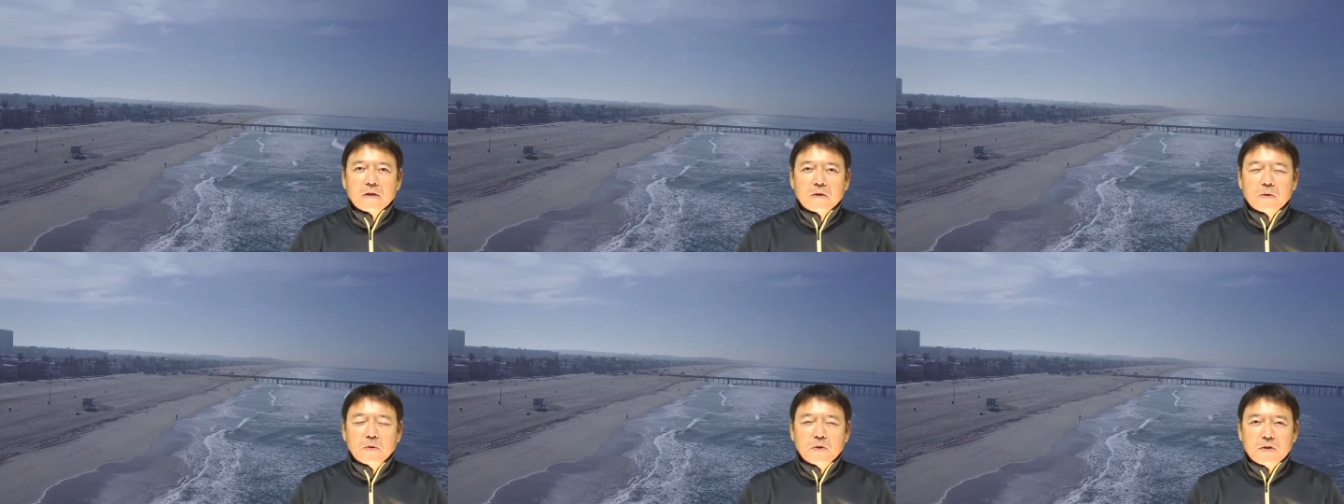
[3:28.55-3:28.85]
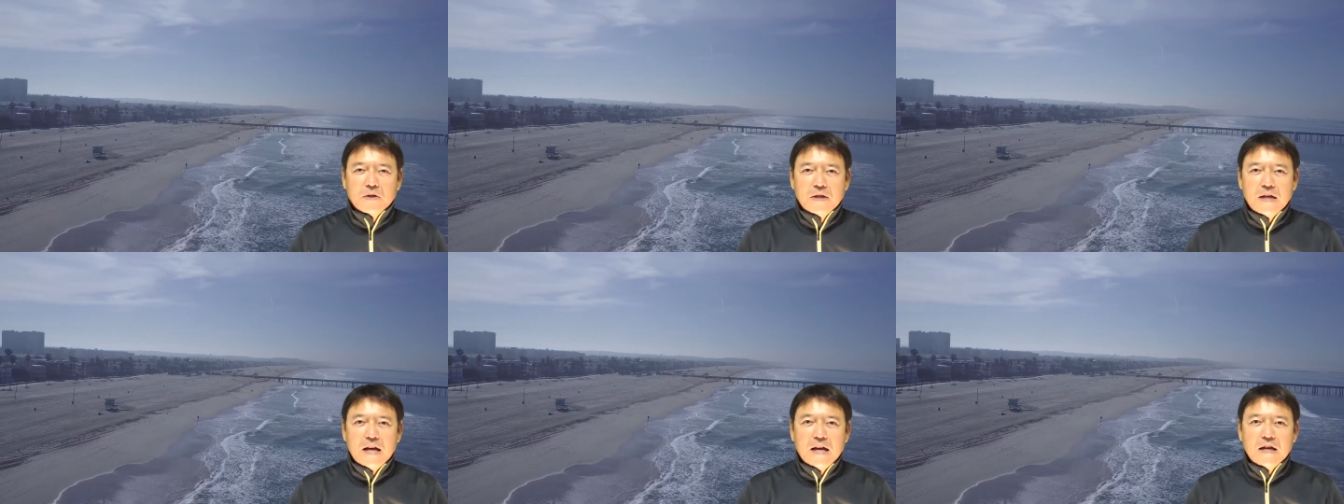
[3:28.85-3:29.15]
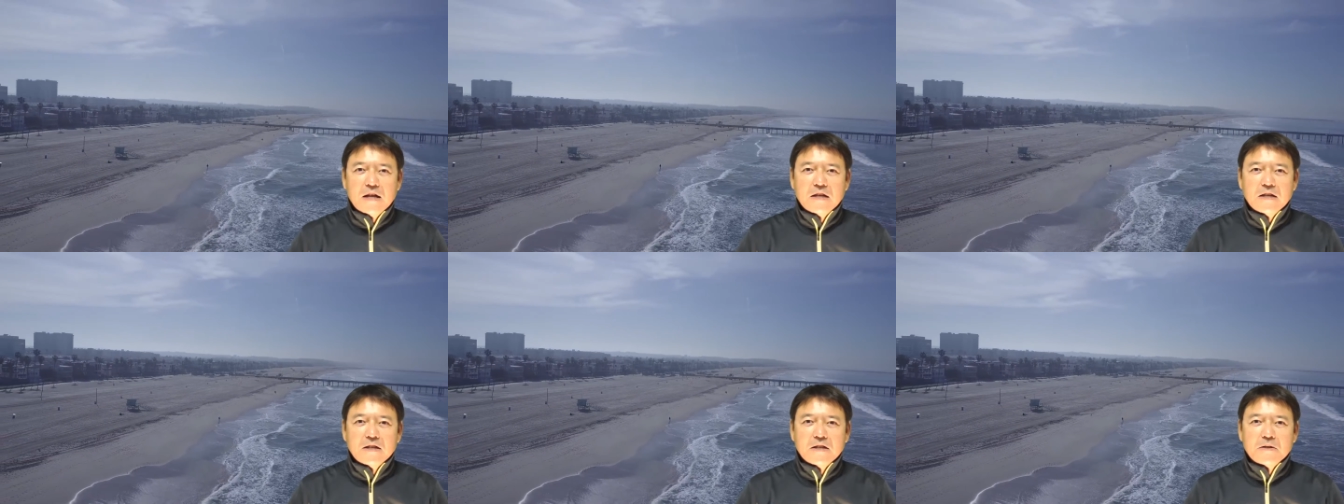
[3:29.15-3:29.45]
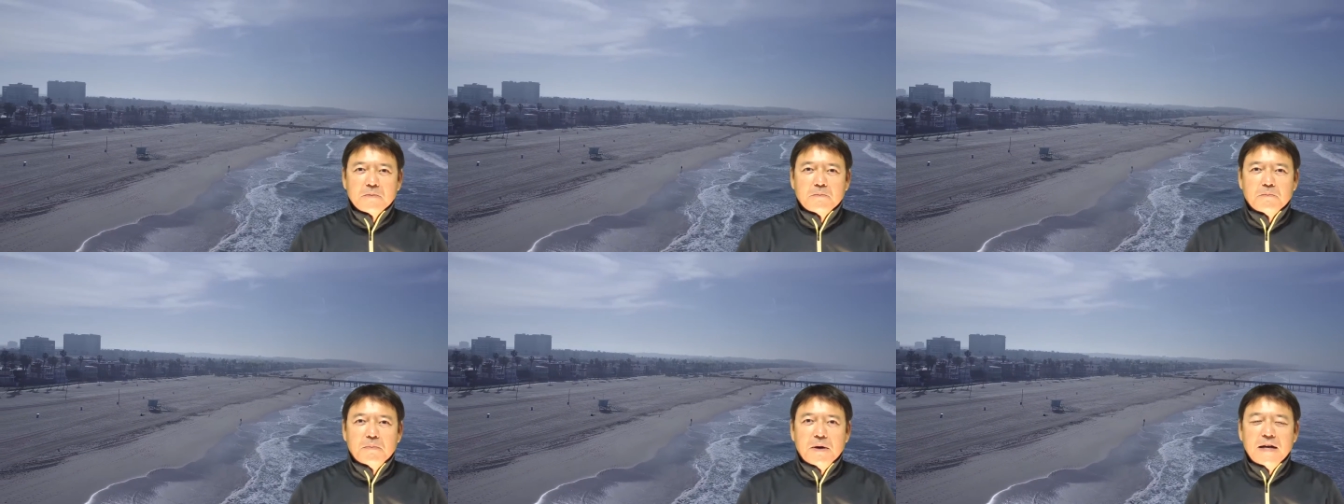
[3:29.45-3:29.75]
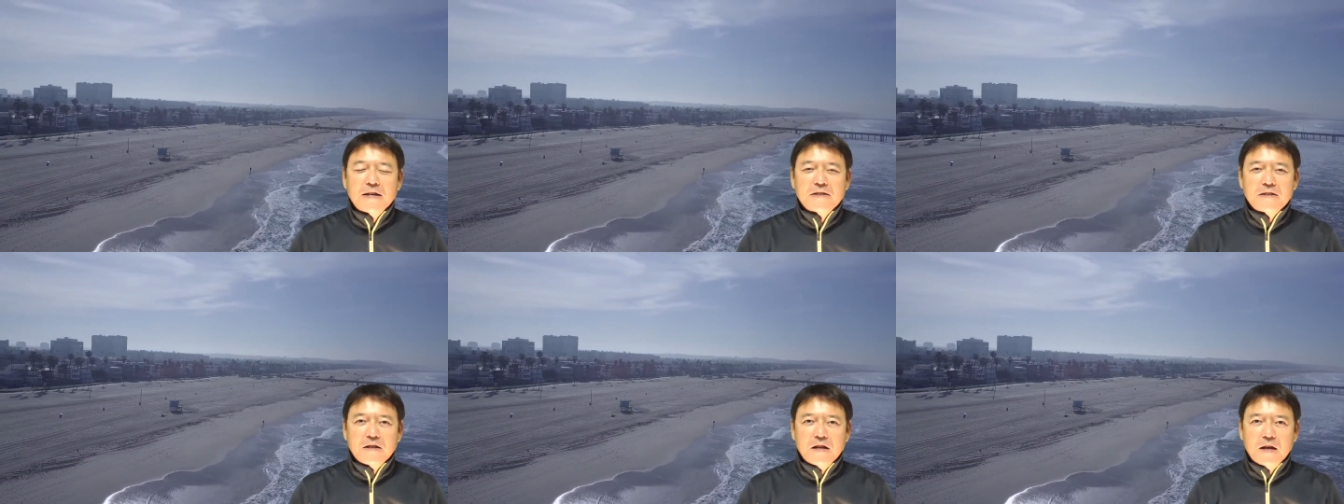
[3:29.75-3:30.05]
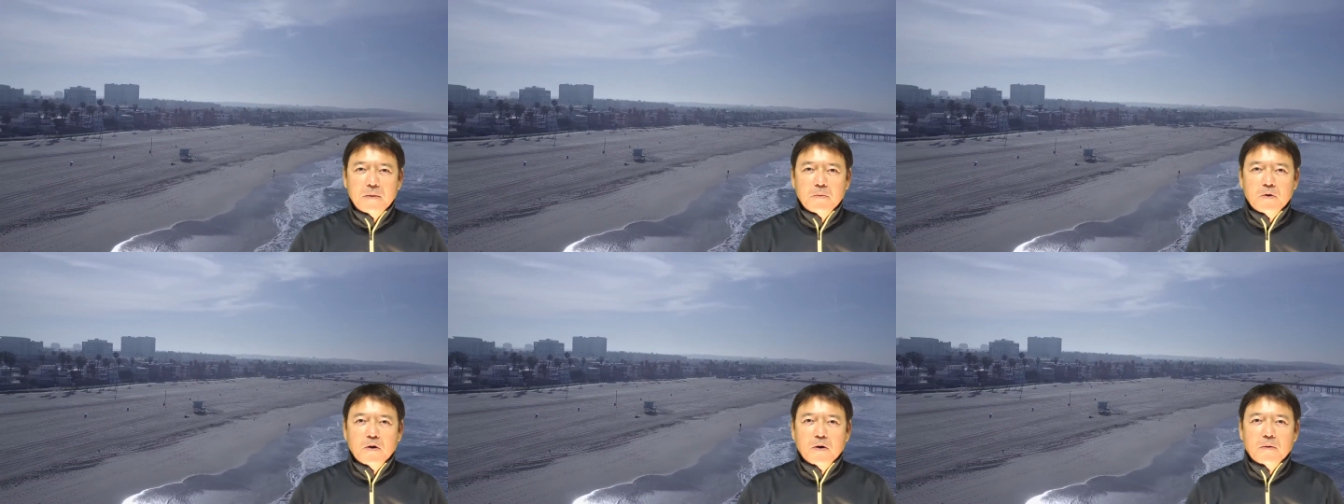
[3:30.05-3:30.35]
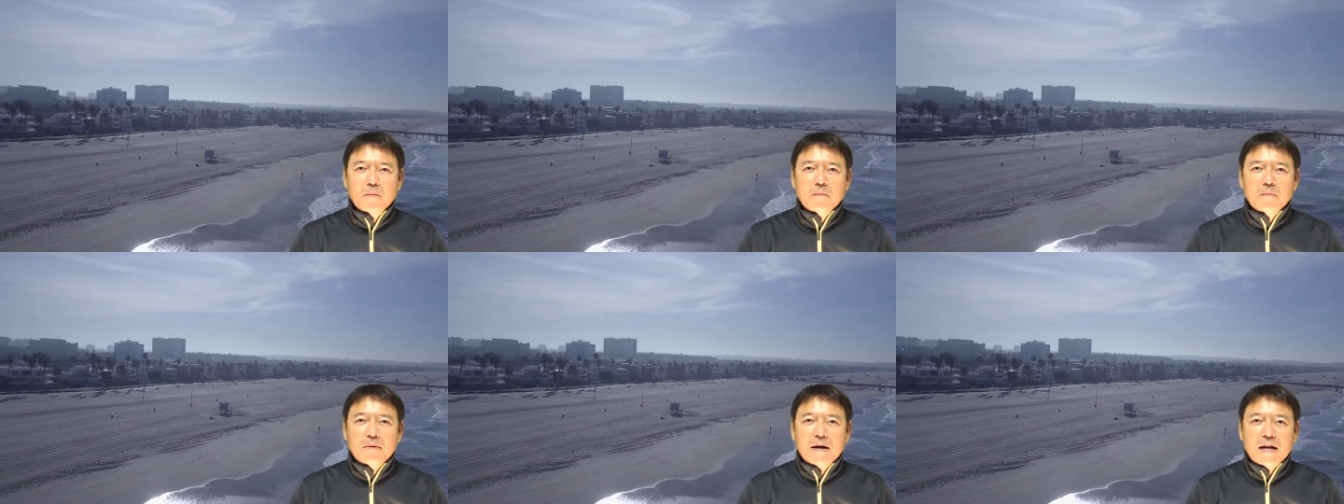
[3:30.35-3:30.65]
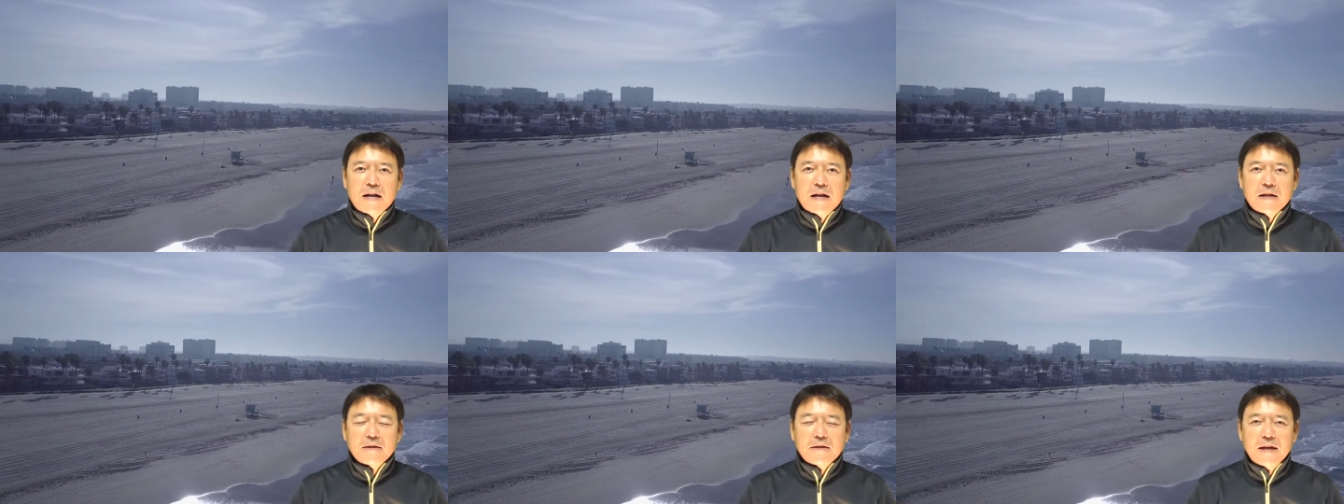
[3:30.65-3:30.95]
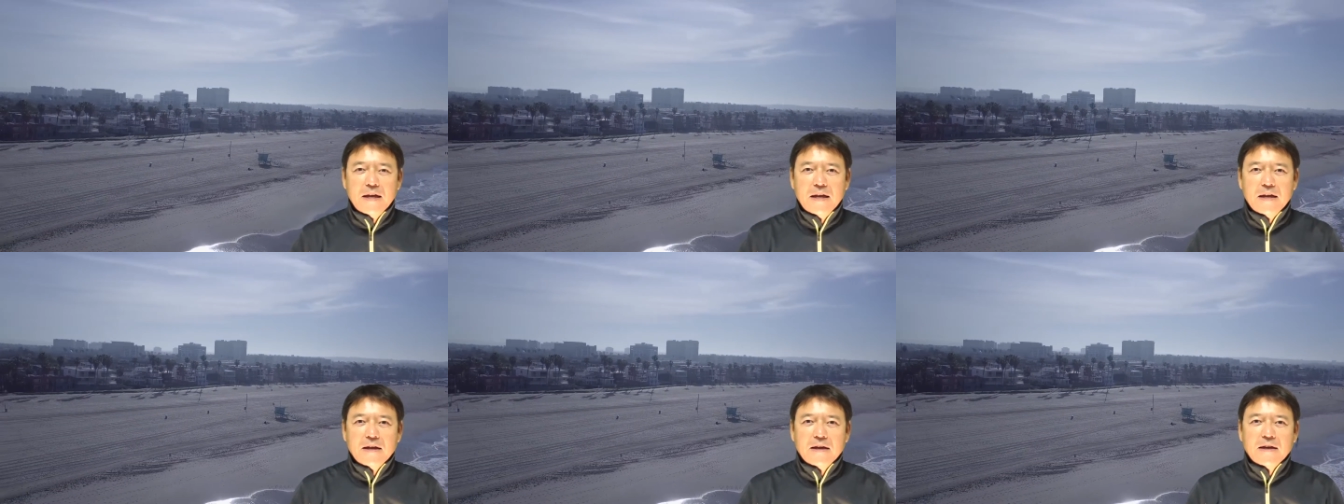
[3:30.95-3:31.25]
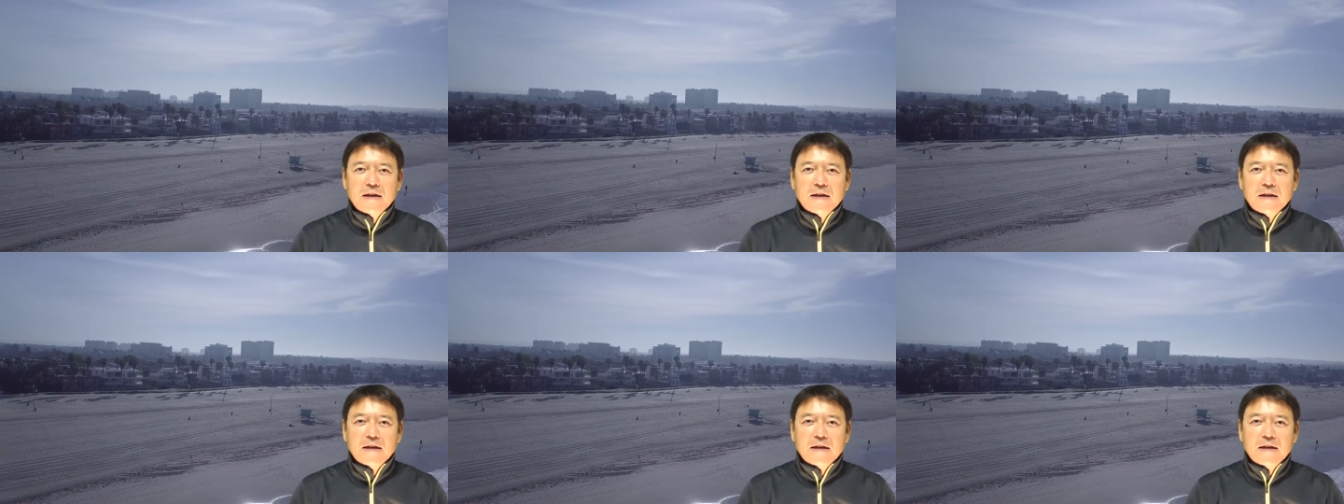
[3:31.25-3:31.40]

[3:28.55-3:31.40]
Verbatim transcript: といった失敗事例も学んで、